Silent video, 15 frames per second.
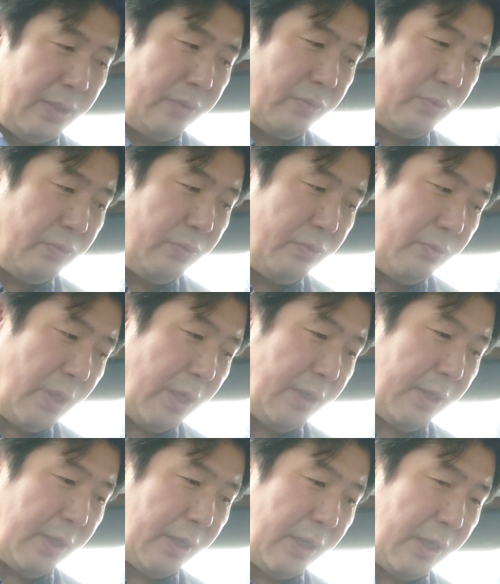えそういう
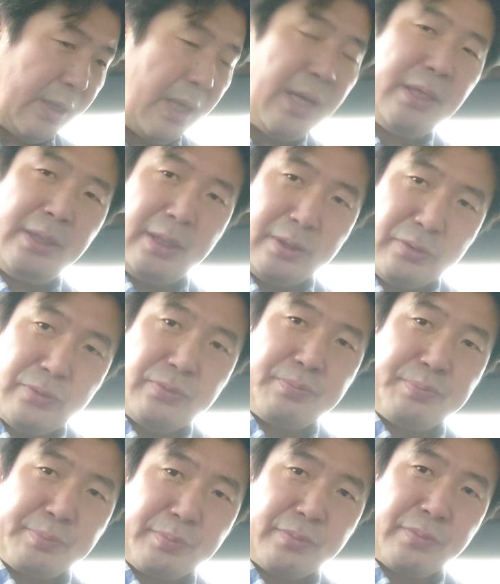概念がないです、